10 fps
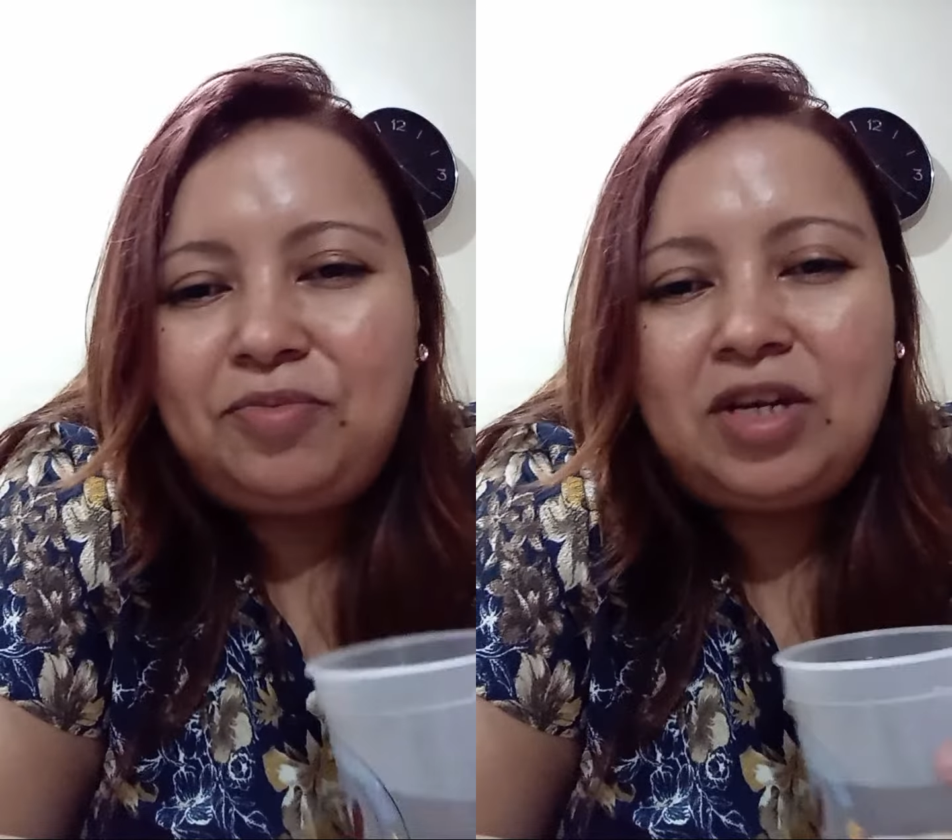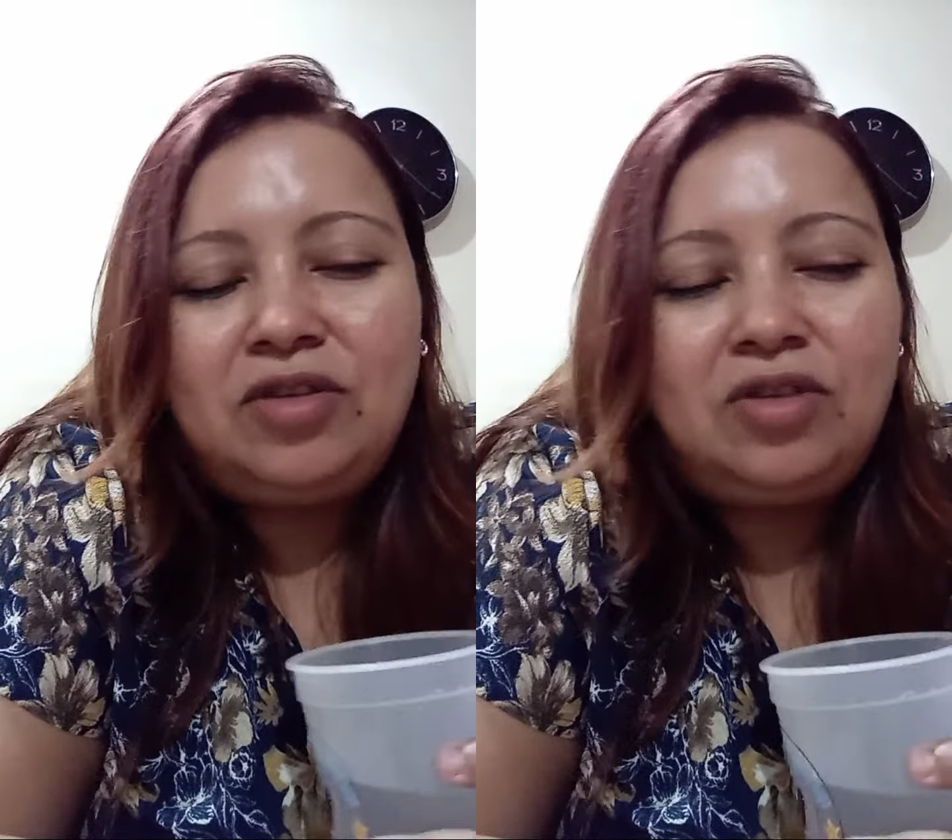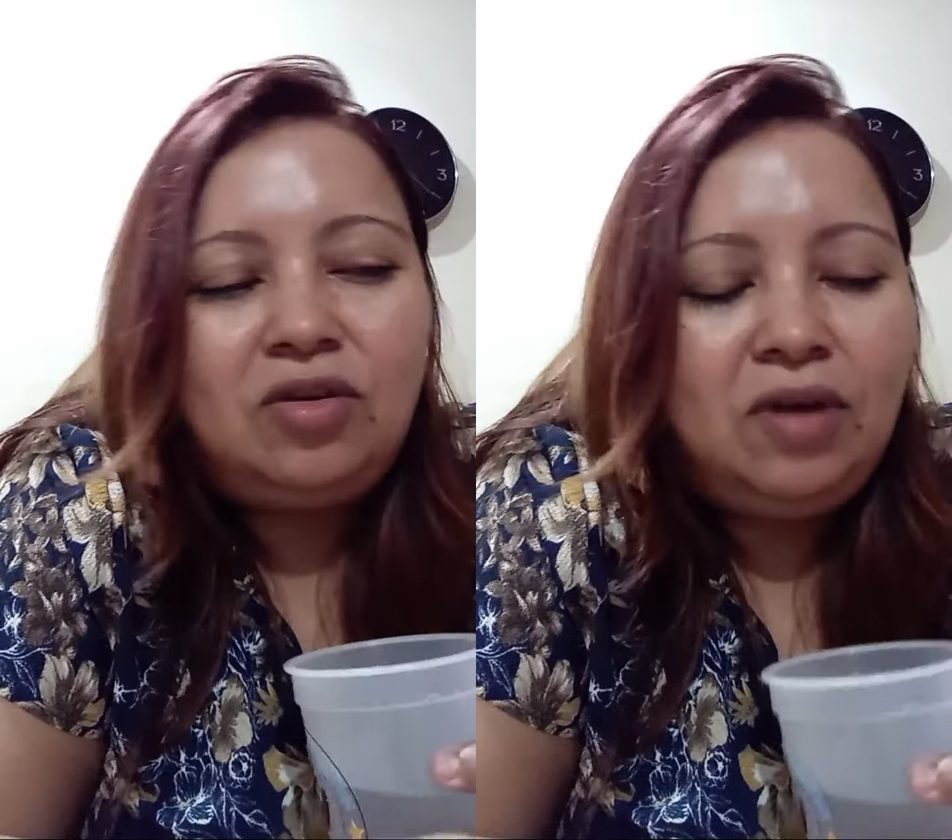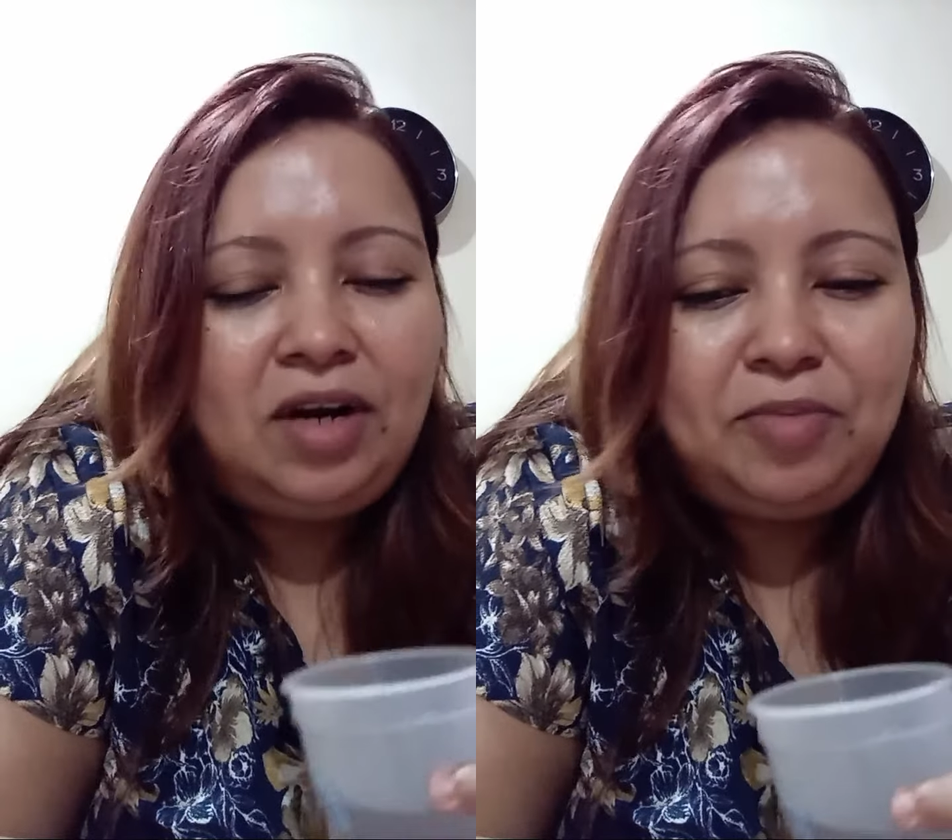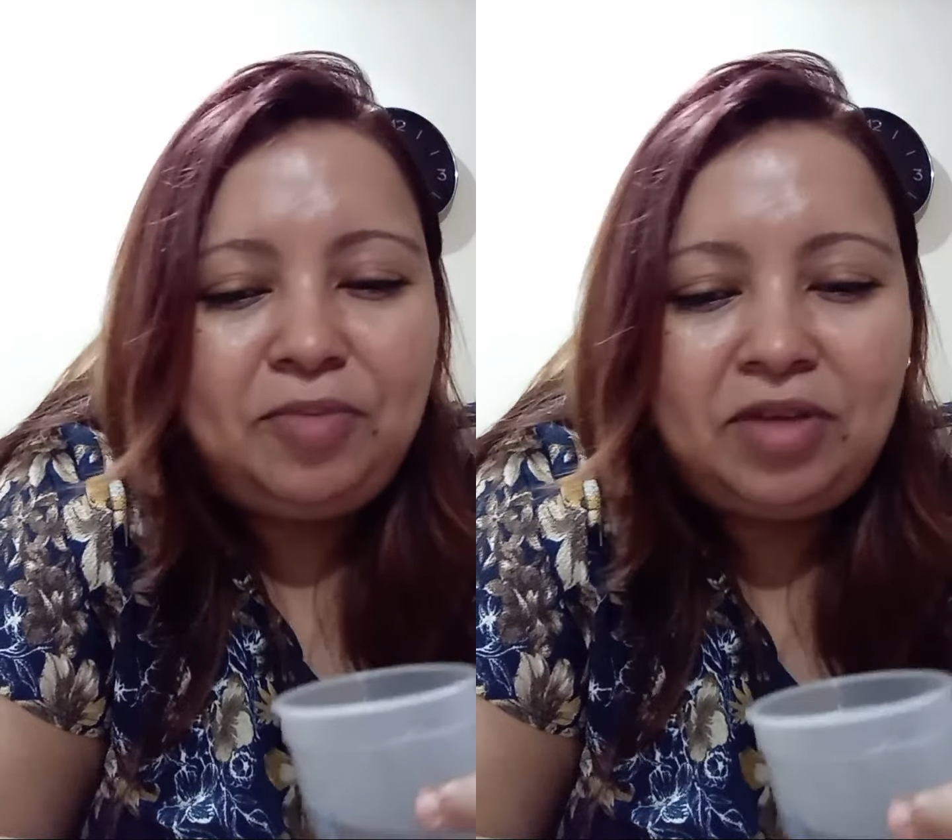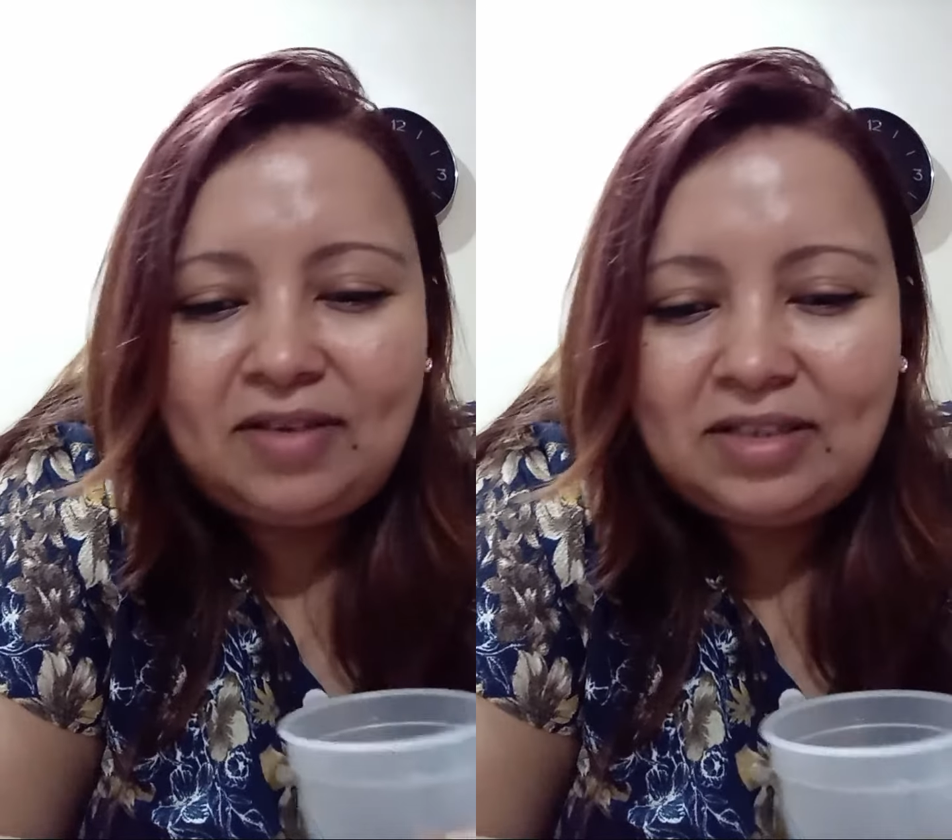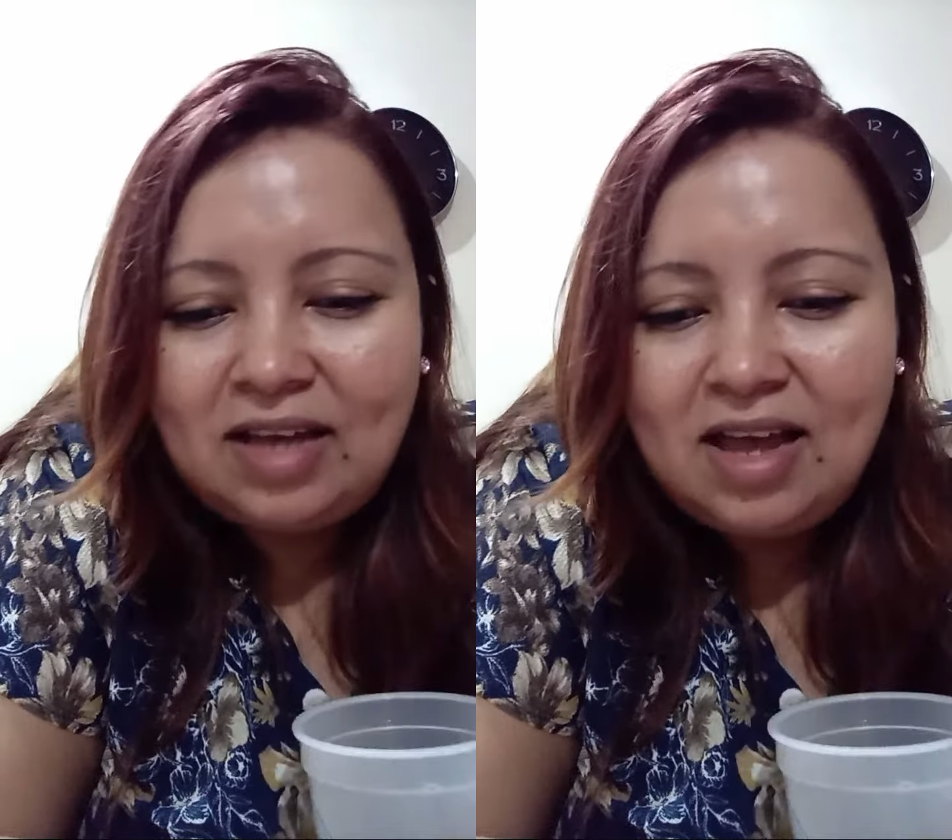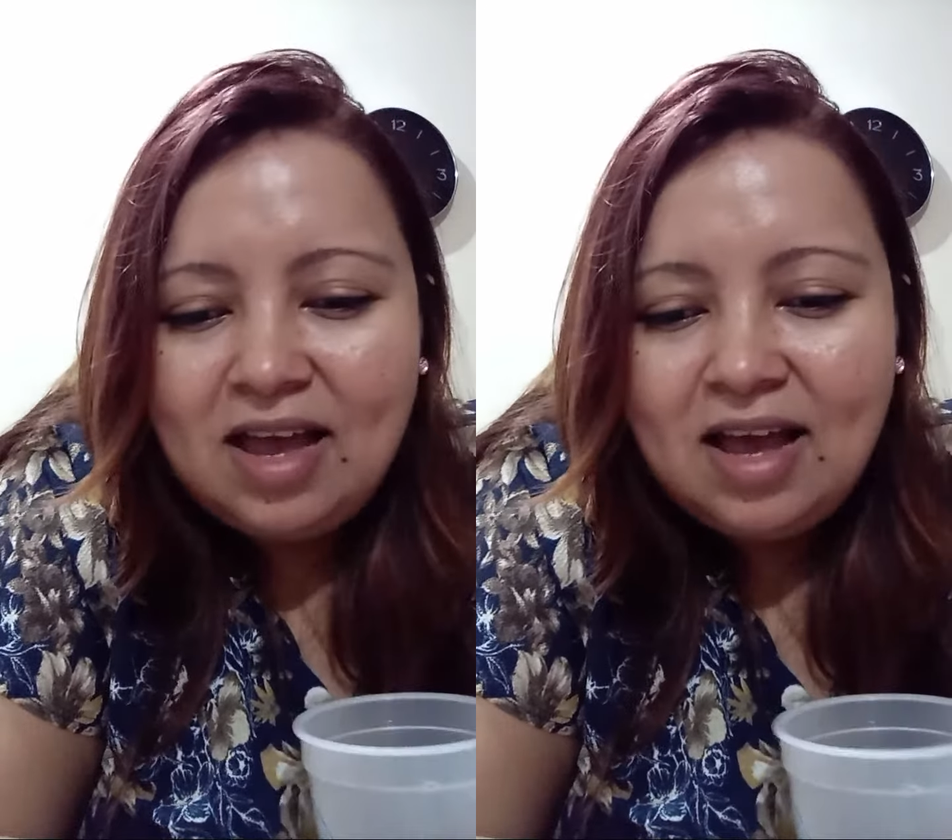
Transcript: porque yo estoy con gripe otra vez.